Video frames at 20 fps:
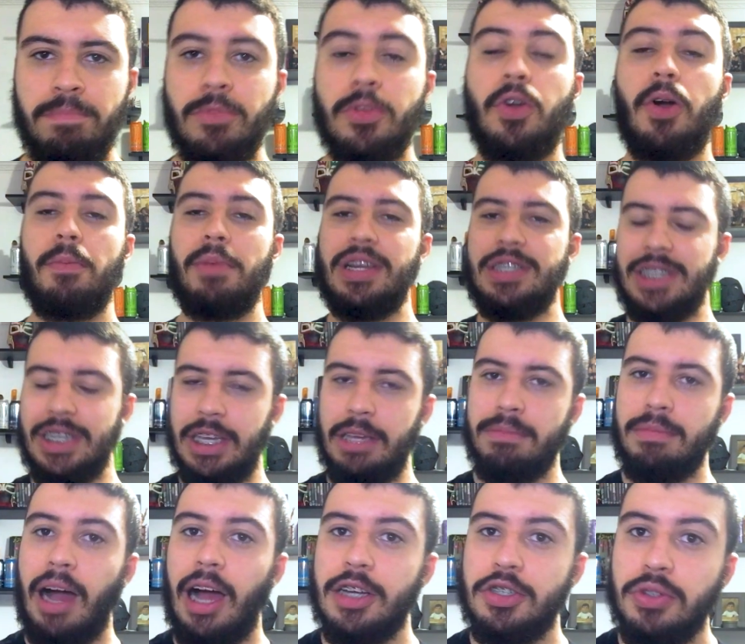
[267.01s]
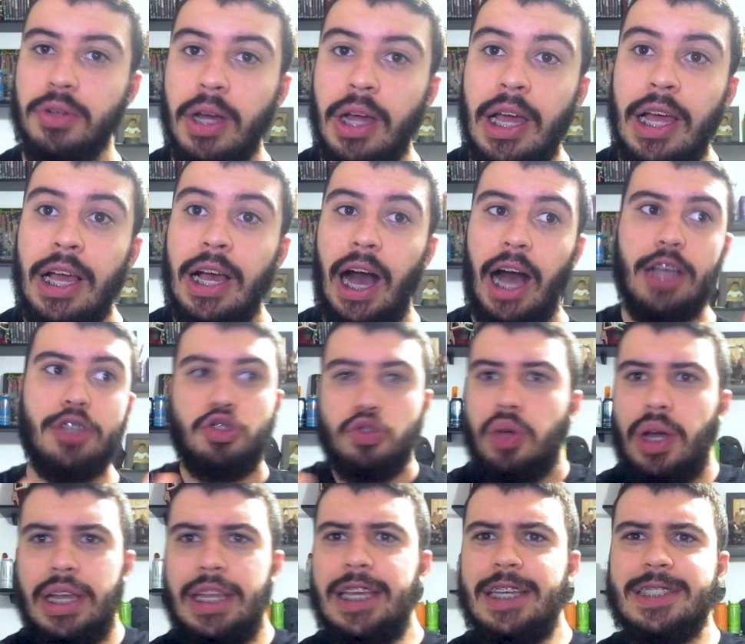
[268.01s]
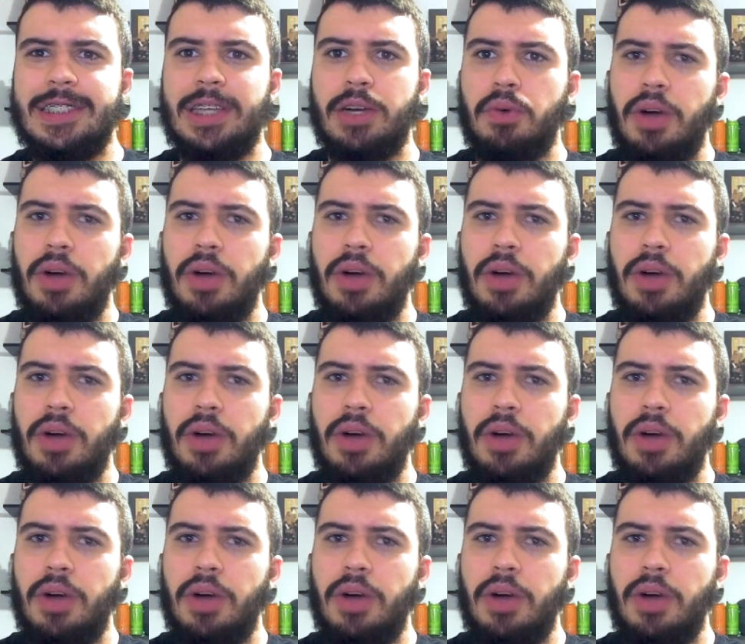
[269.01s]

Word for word: Comente aqui embaixo a sua lista,